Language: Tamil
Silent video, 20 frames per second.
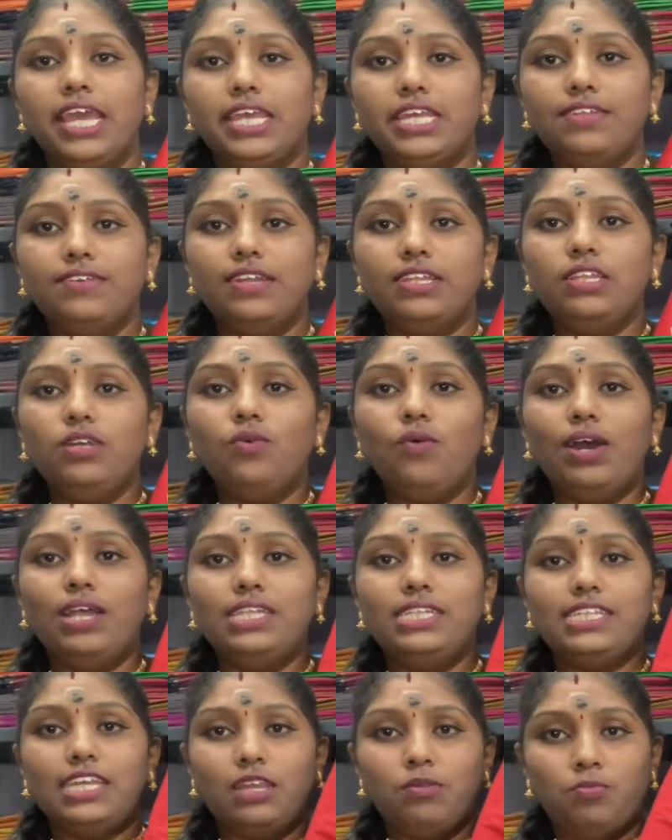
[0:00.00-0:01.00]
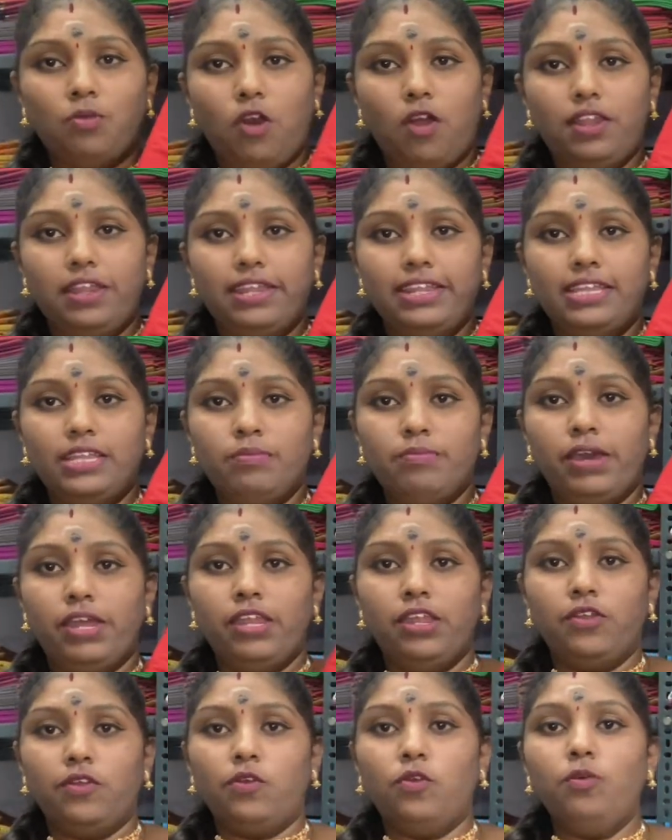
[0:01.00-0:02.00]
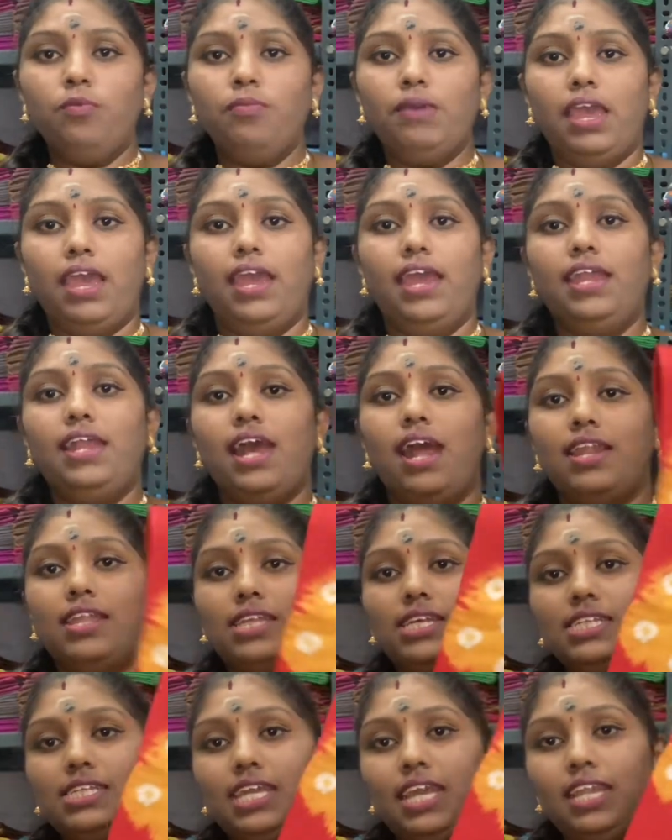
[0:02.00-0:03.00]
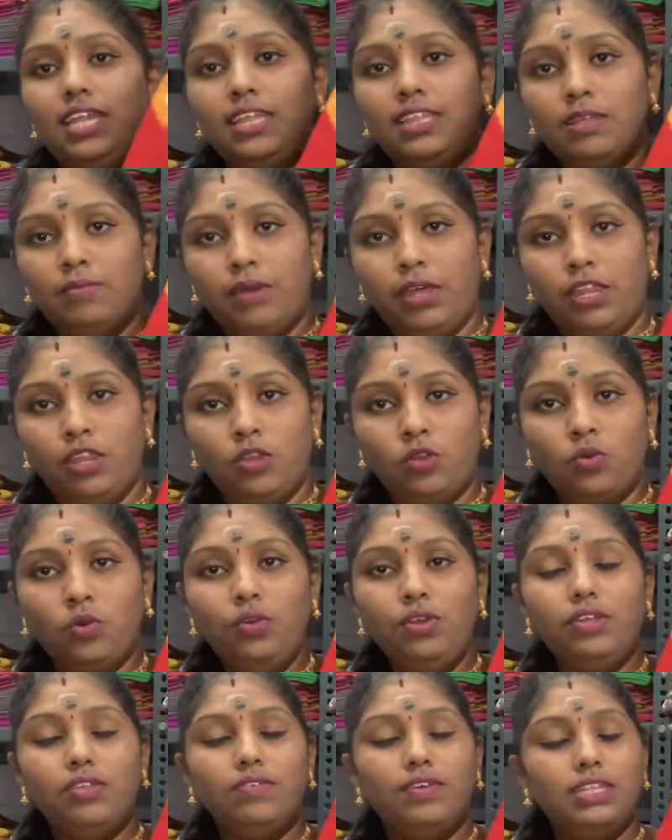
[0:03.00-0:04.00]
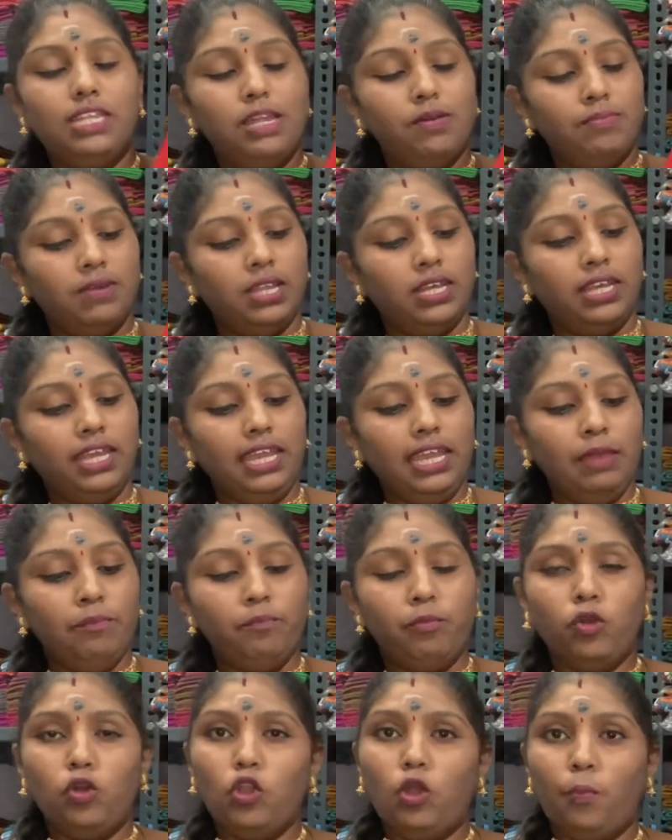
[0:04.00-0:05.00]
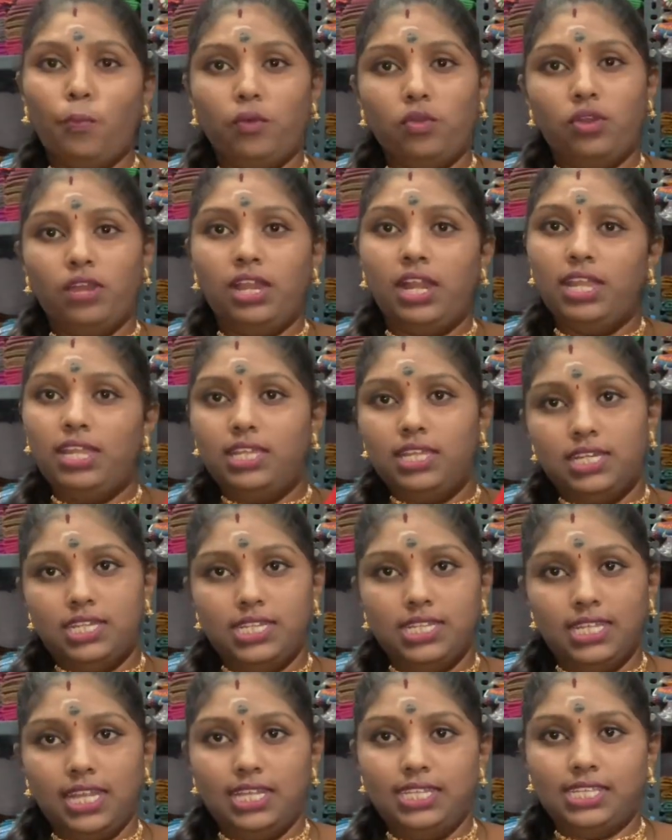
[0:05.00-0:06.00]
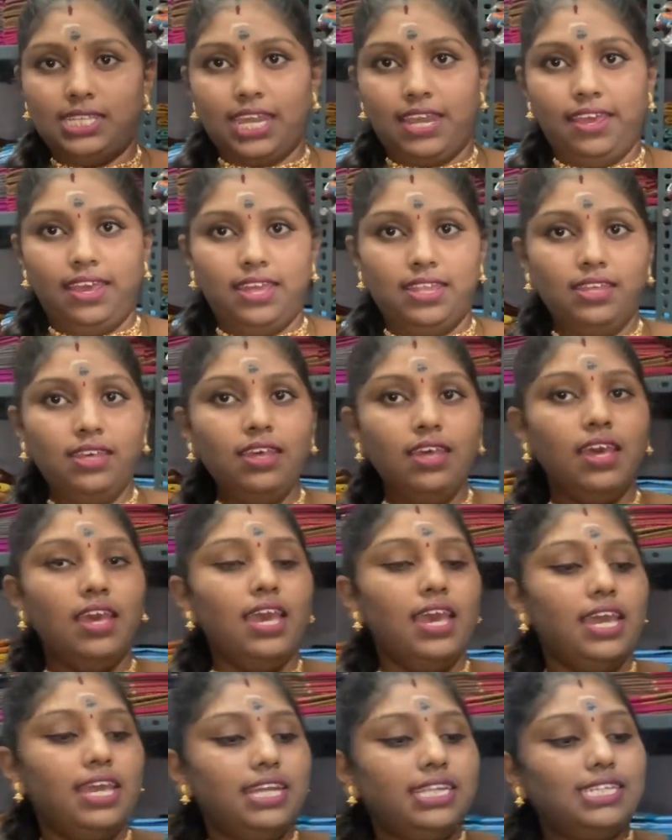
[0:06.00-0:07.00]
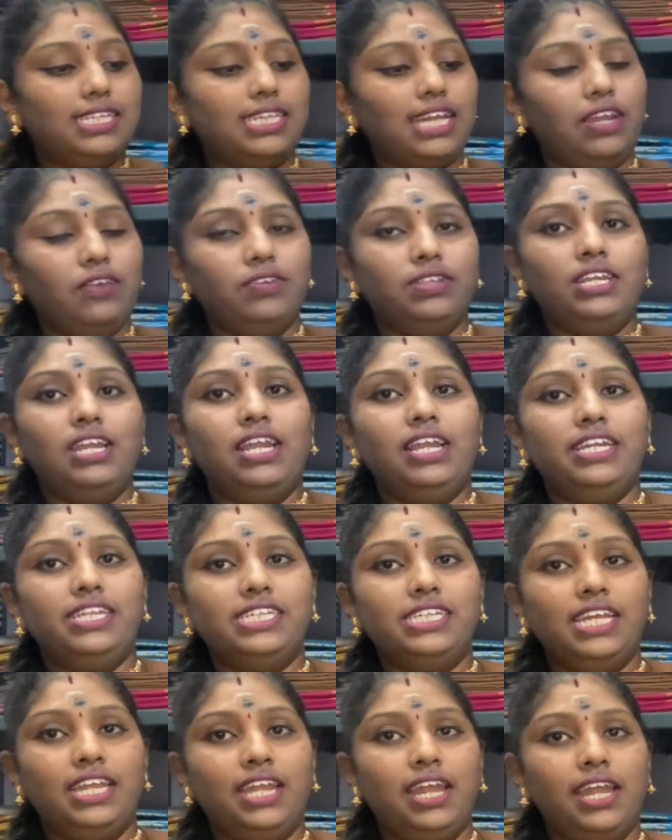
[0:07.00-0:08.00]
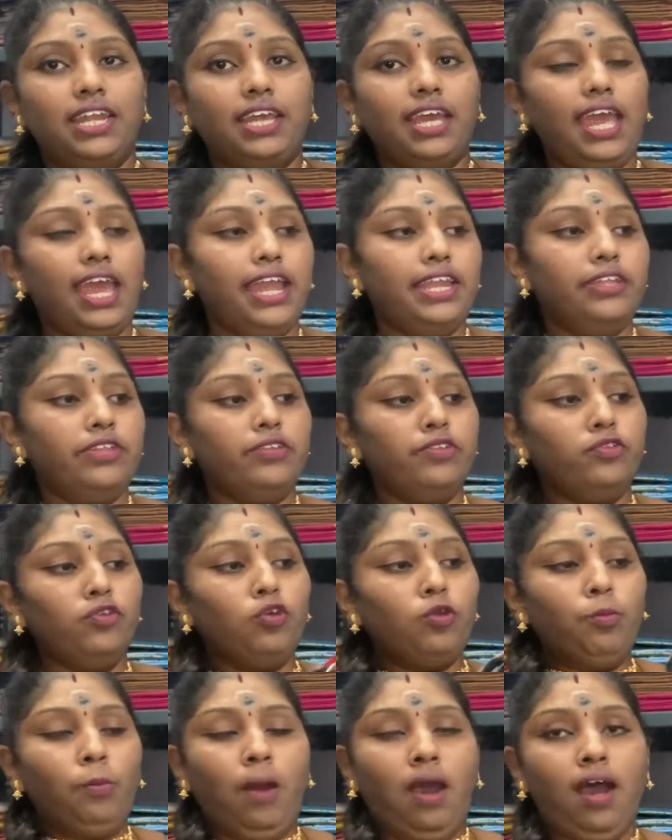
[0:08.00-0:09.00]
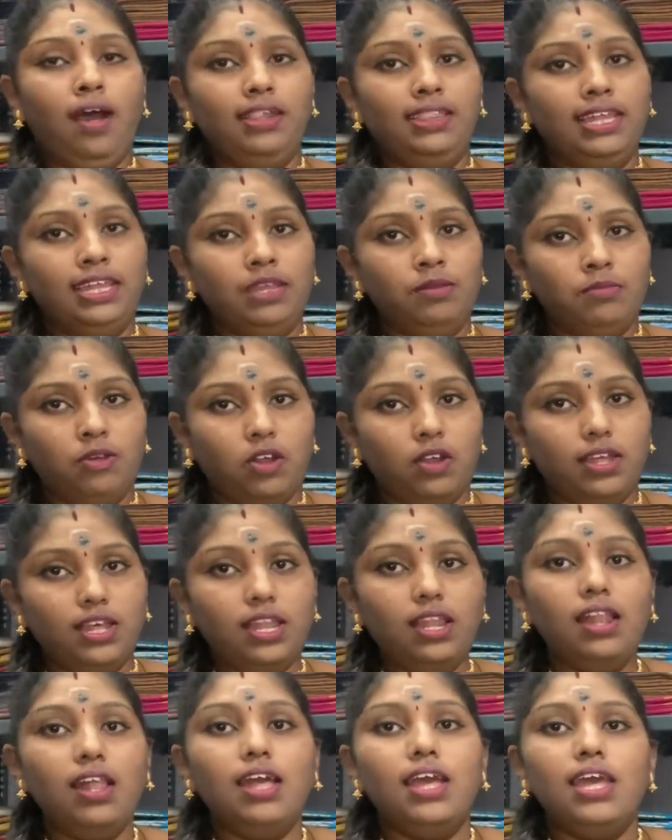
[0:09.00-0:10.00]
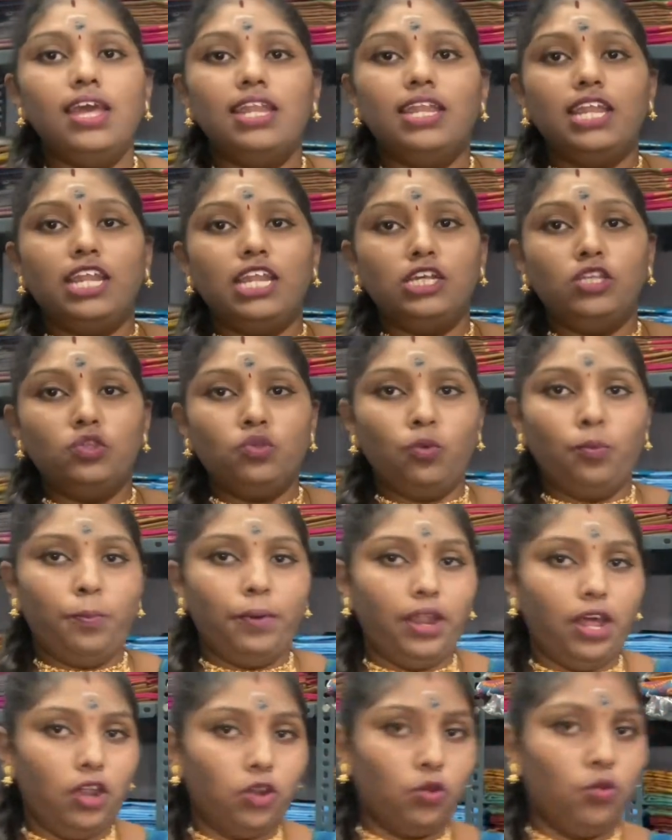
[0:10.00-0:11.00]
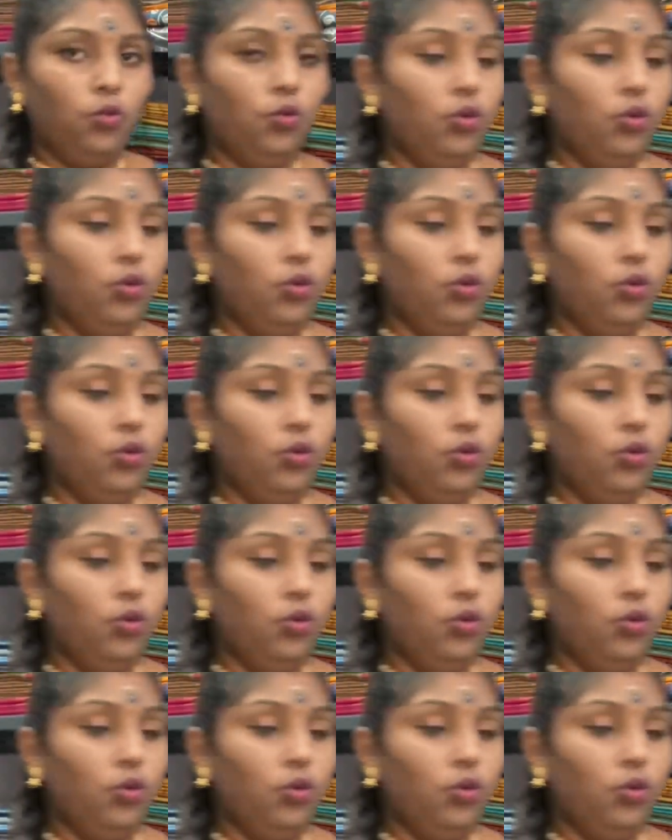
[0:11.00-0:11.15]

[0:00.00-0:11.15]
இது வந்து ஒன் சைட் பார்டர் இந்த மாதிரி இருக்கும் அண்ட் அனதர் சைடு இந்த மாதிரி இருக்கும் இது வந்து நம்மளுக்கு ஹிப்புக்குள்ளே போகிறனால இதில் டிசைன்ஸ் கிடையாது இந்த சைடு வந்து நல்லா டிசைனாக இருக்குது அண்ட் இது வந்து ஒரு பாந்தினி மாடல் நல்லா சூப்பராக இருக்கும்